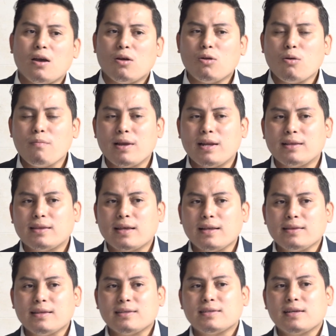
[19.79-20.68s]
Los
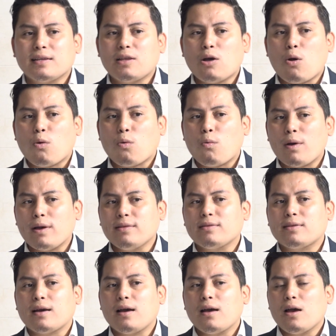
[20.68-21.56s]
militantes se han dado
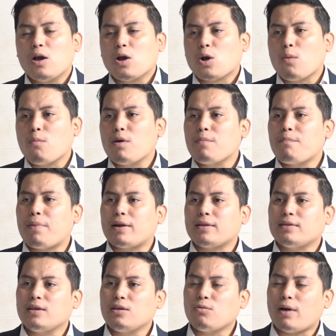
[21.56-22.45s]
cuenta cómo el
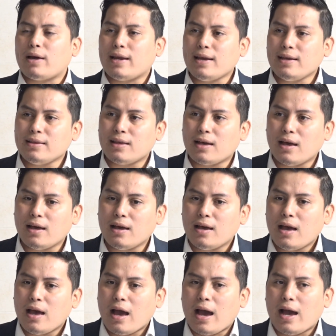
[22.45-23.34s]
partido Arena
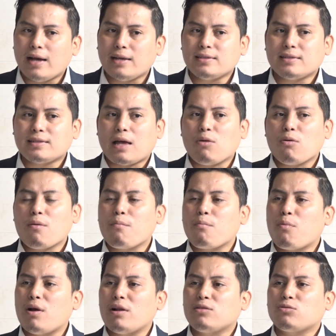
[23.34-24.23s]
ha estado
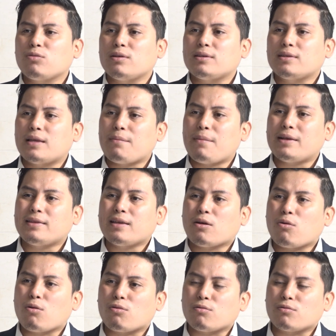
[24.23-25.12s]
envuelto en temas
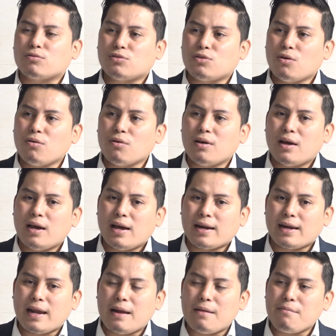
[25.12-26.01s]
de corrupción
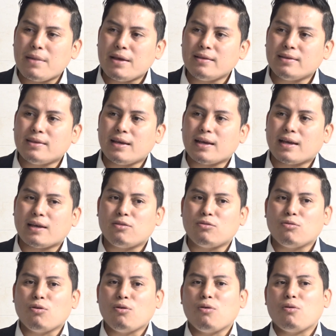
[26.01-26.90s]
realmente que
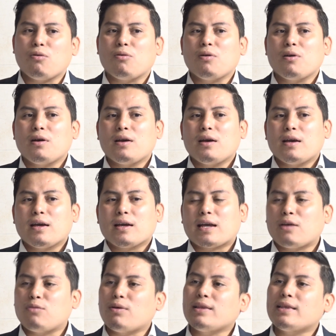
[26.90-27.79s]
no,
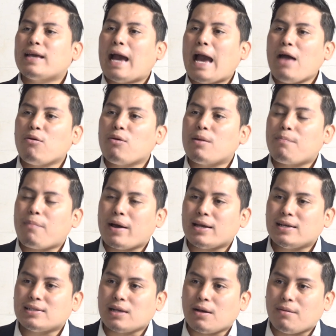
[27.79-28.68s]
que no han dejado al
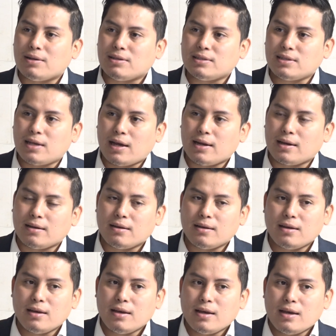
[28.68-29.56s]
país avanzar
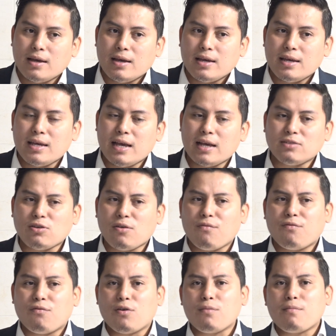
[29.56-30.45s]
y
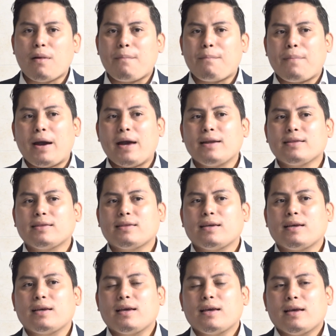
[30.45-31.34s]
eso forma
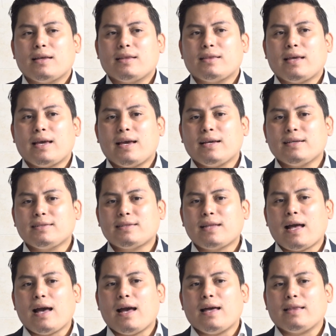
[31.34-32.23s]
parte de,
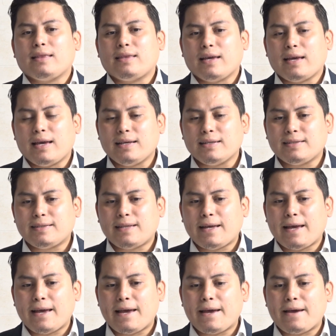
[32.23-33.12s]
esta, de
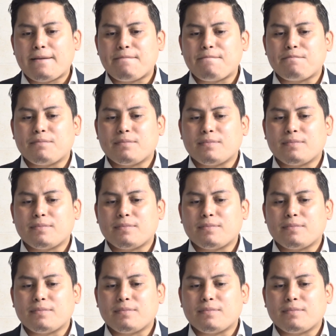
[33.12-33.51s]
este,